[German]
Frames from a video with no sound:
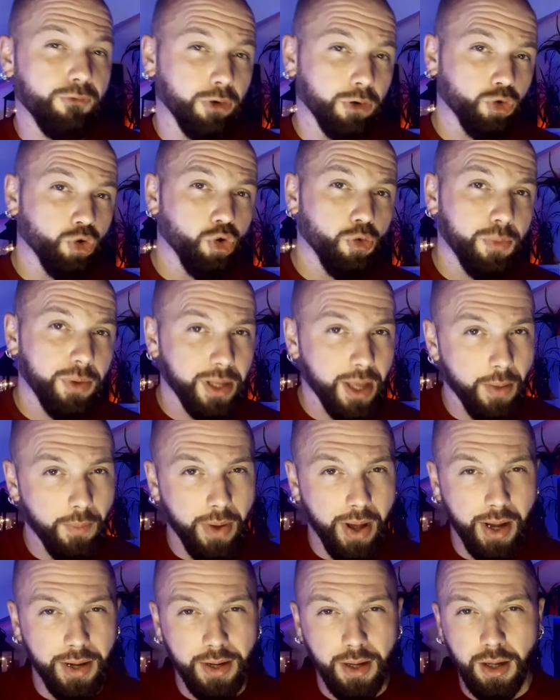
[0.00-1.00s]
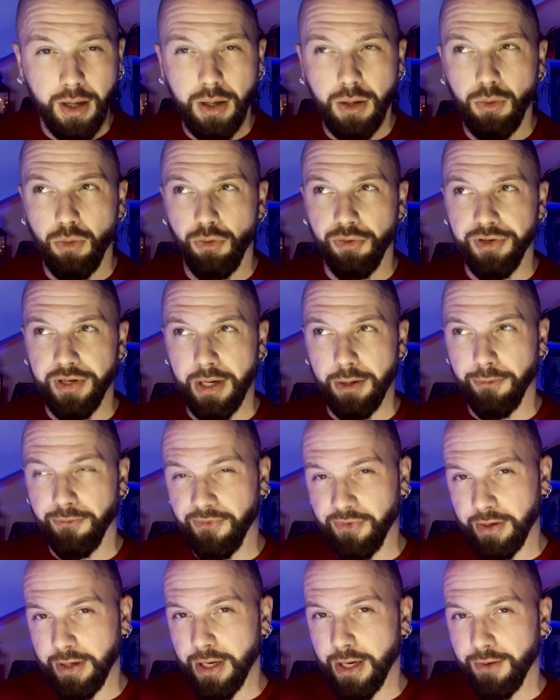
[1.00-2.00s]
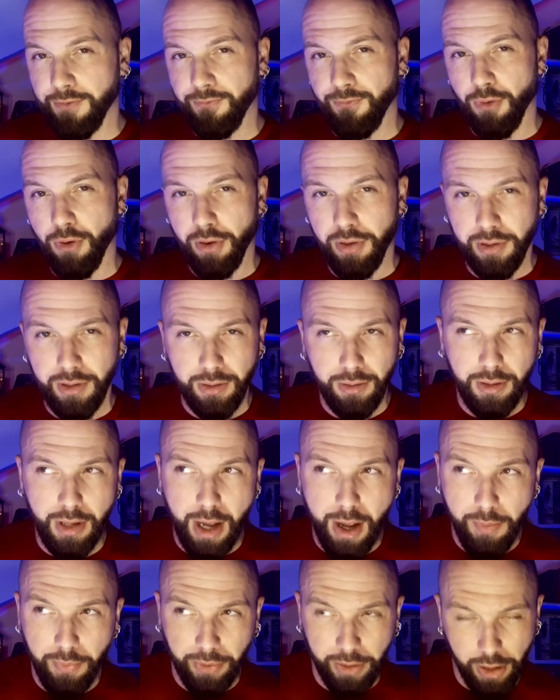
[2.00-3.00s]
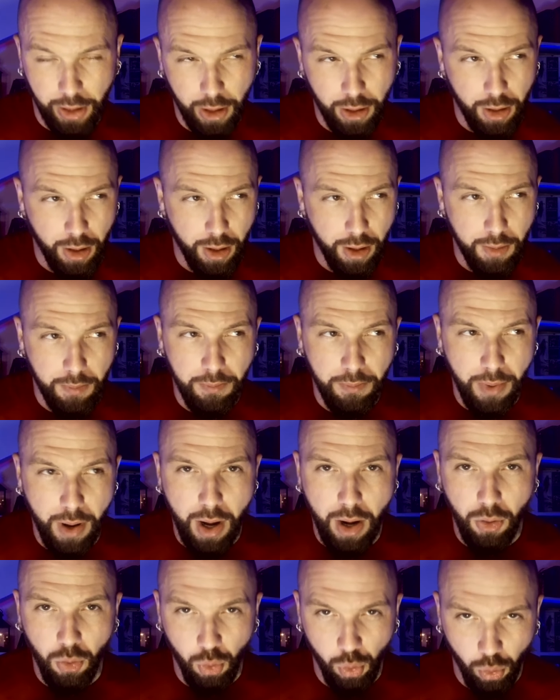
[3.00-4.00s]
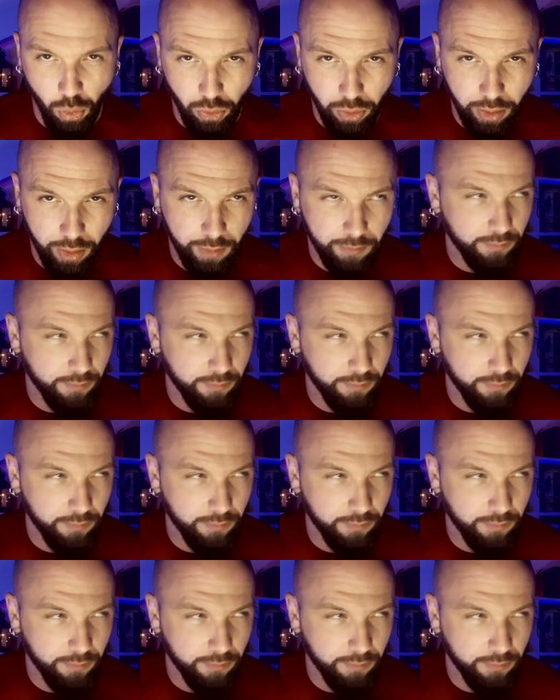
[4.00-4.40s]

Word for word: von Kobi Yamada und illustriert von Gabriela Baruch,